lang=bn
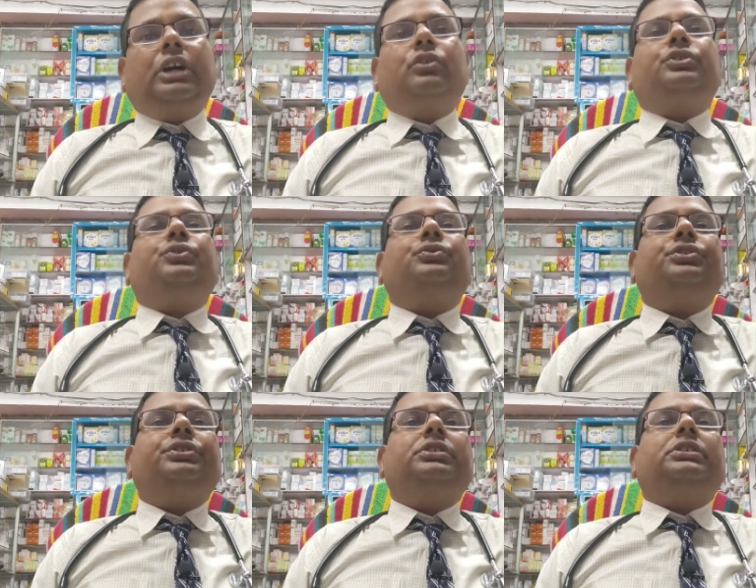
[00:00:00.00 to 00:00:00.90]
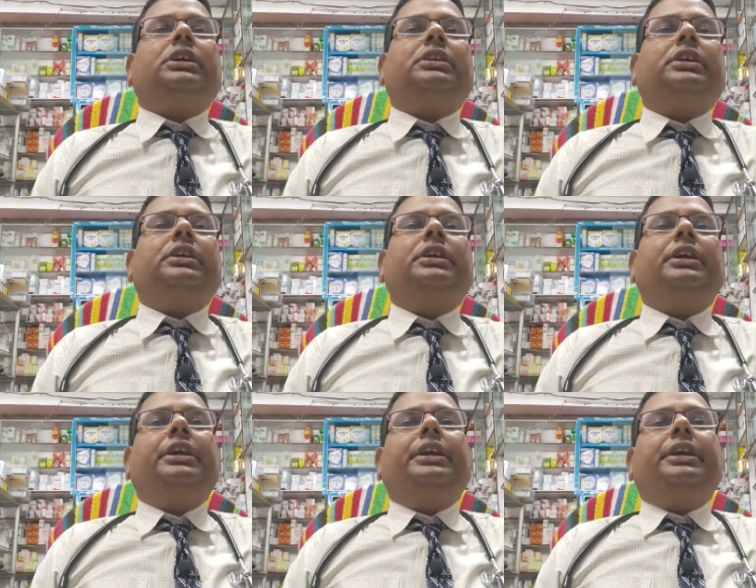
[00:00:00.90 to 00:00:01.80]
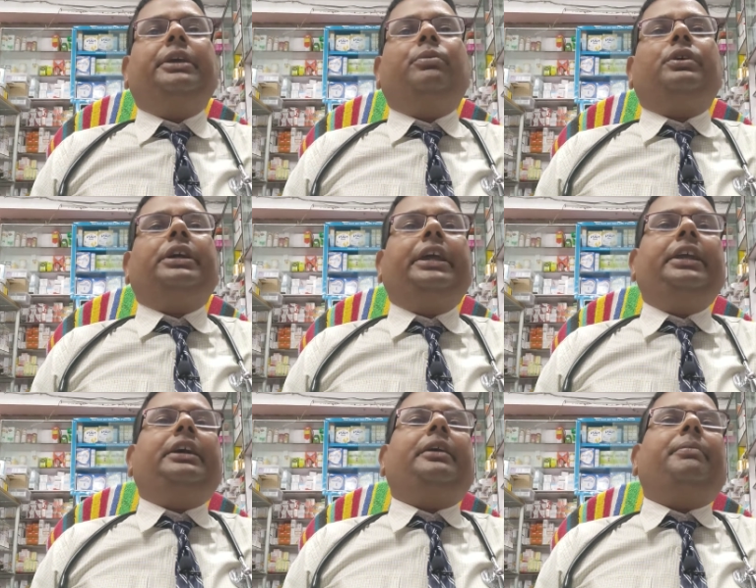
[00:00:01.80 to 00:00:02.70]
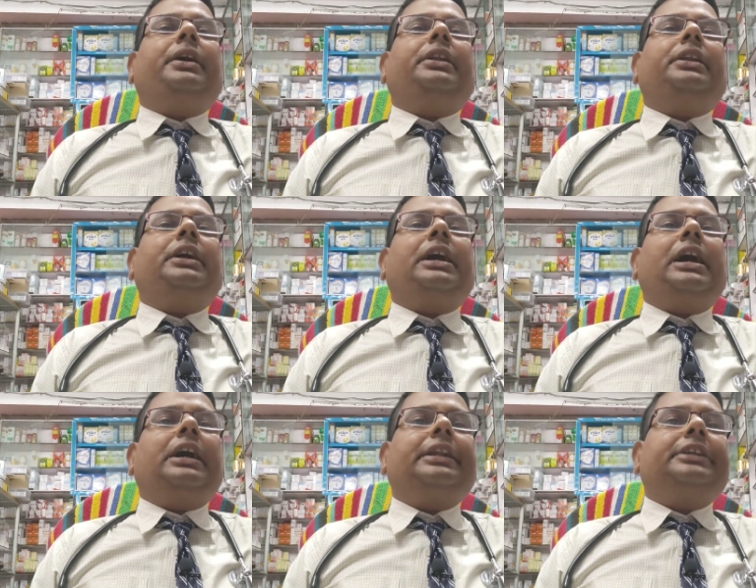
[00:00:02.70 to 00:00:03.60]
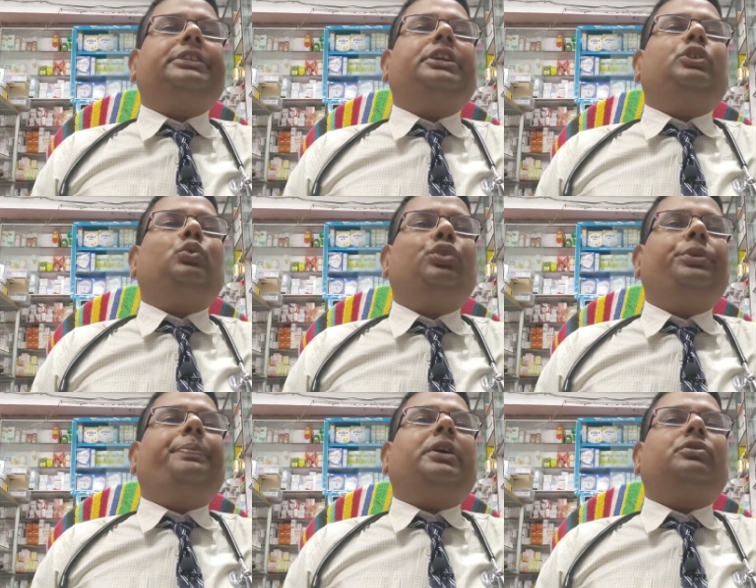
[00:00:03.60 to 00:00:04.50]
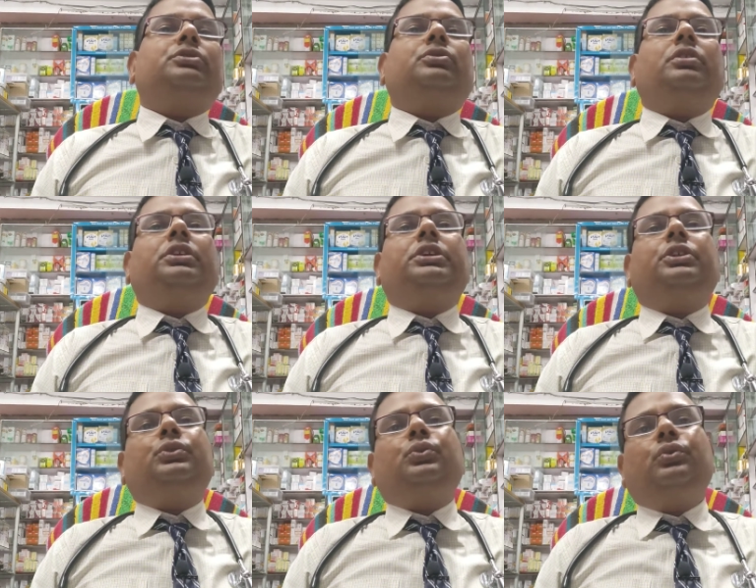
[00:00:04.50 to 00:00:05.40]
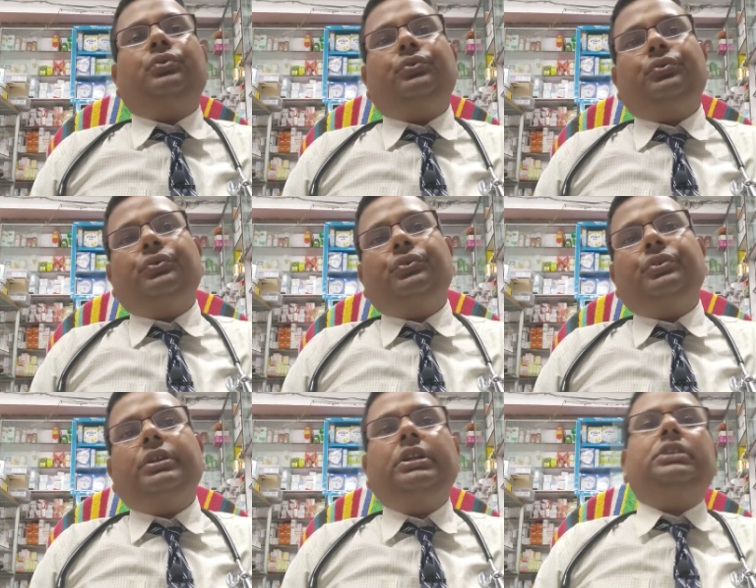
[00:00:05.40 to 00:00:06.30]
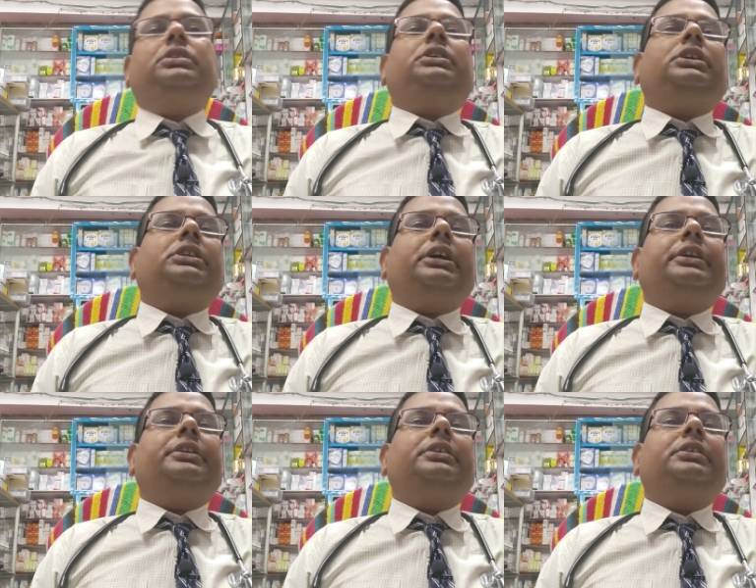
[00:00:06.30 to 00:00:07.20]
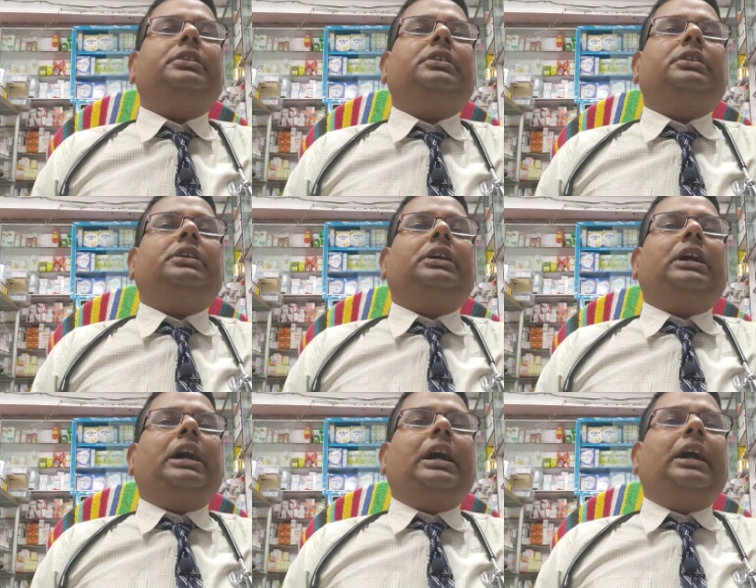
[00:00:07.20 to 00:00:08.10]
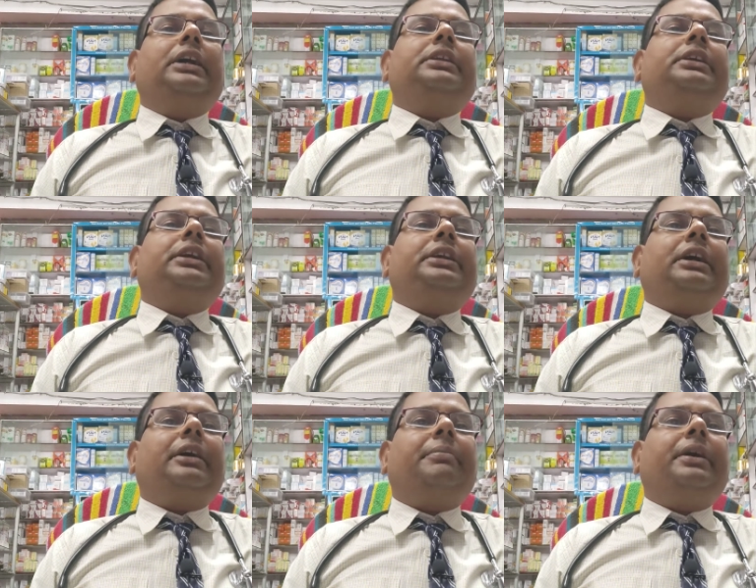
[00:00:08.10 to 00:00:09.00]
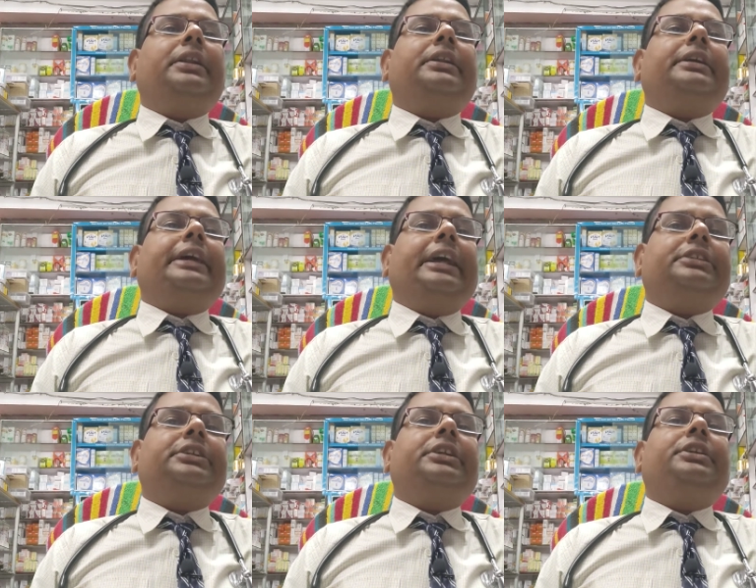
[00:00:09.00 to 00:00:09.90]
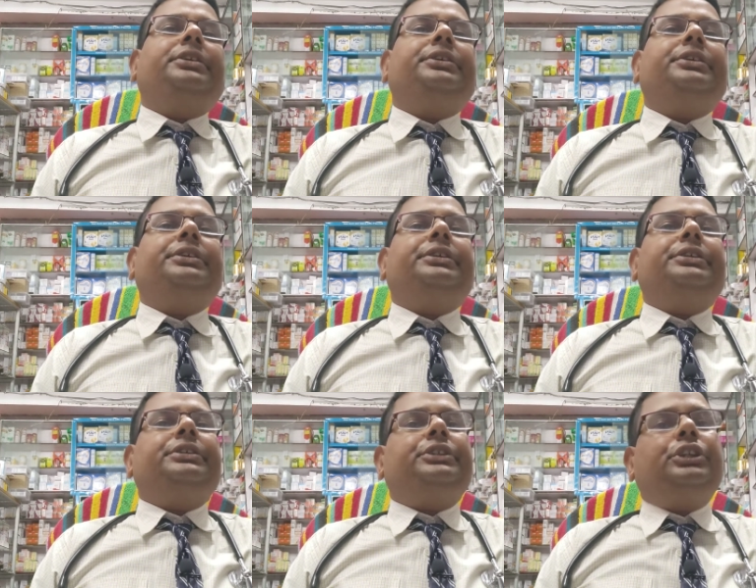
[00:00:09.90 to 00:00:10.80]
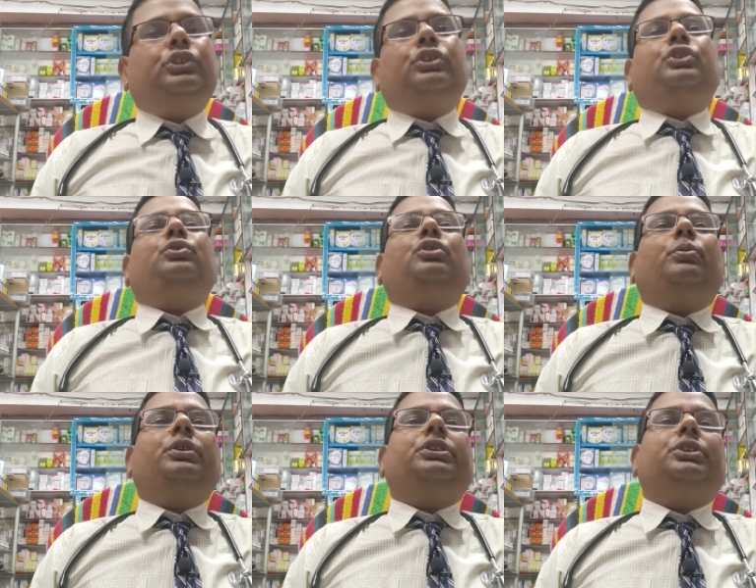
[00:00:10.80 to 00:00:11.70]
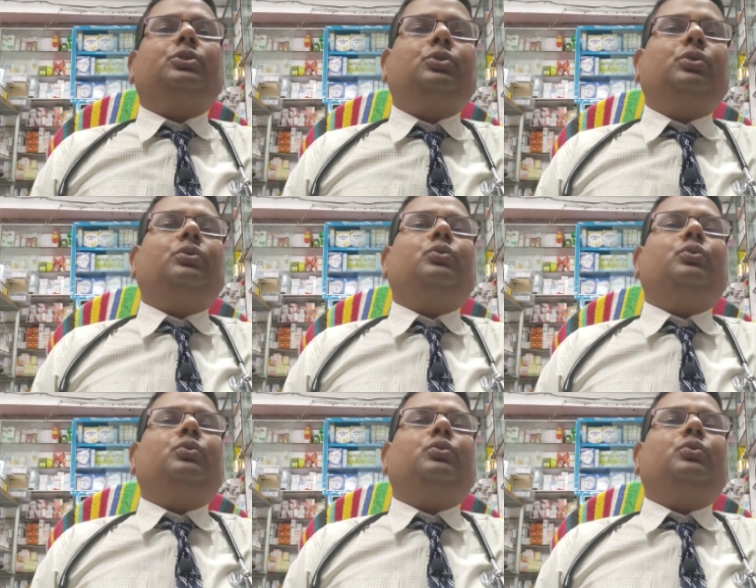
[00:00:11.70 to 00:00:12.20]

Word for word: আরও কিছু জিনিস থাকে এবং এই খাবার আর অ্যাসিড দুই পাকস্থলীর কিন্তু নিজ দিকে যায় আর এই খাবার অ্যাসিড কিছু কিছু সময় কিন্তু